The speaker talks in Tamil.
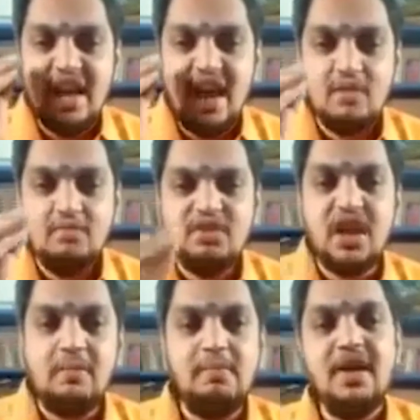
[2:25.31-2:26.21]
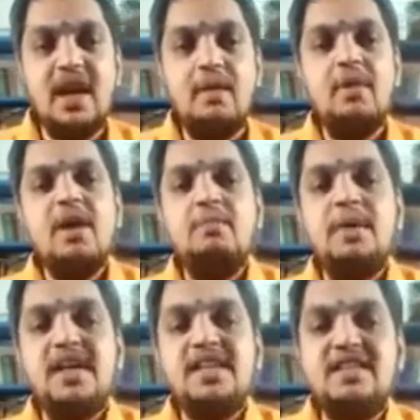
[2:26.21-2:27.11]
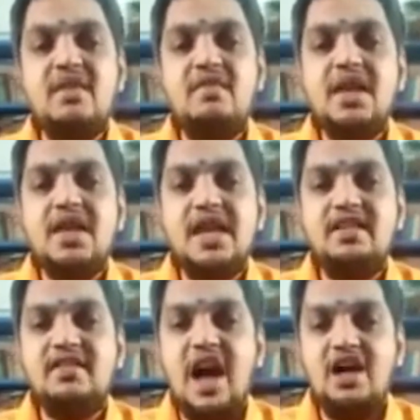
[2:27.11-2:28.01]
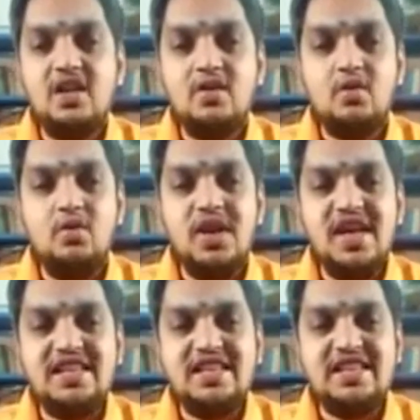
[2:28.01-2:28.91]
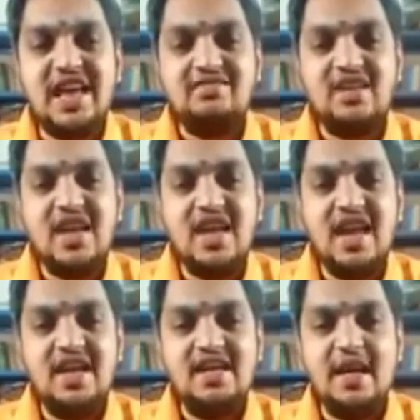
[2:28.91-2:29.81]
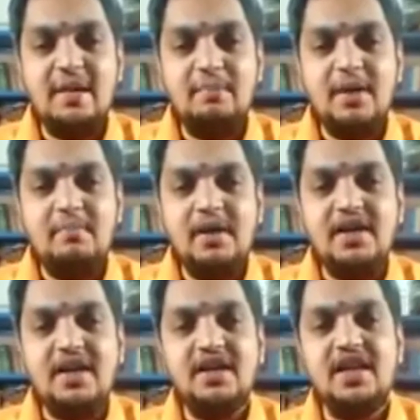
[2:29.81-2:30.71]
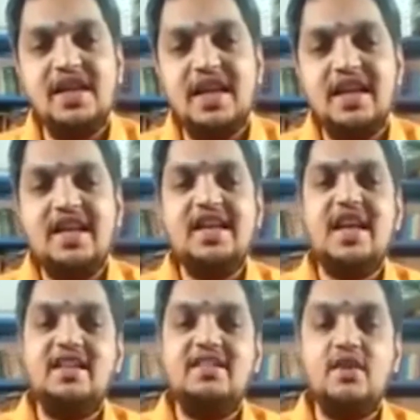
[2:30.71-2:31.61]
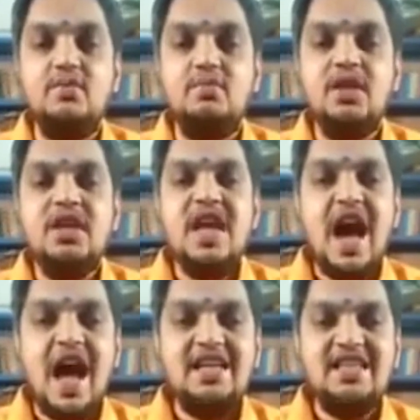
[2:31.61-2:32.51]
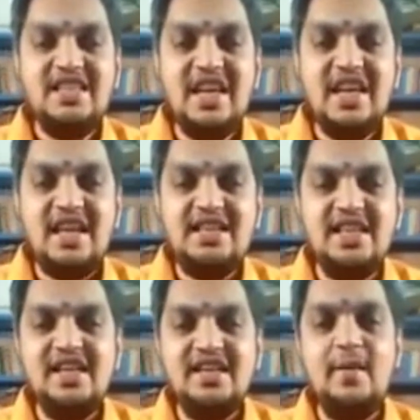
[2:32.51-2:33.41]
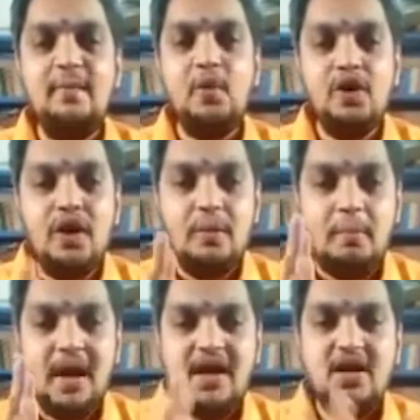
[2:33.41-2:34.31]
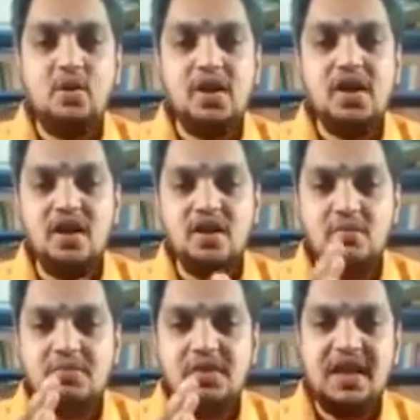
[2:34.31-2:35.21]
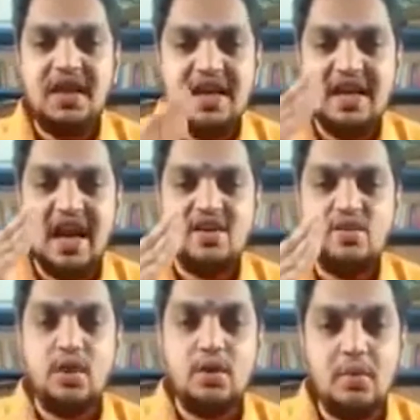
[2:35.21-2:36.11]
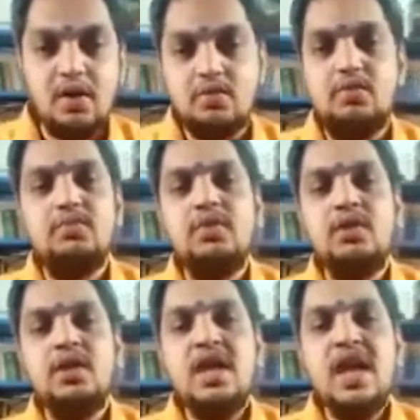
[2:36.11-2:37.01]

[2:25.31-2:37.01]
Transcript: எல்லாரும் சாப்பிடலாம் பிரசவ வலியை தாங்கக்கூடிய சக்தியை கர்ப்பிணி பெண்களுக்கு நெல்லிக்காய் தரும் அல்சர் அசிடிட்டி போன்ற பல நோய்களையும் நெல்லிக்காய் குணமாக்கும்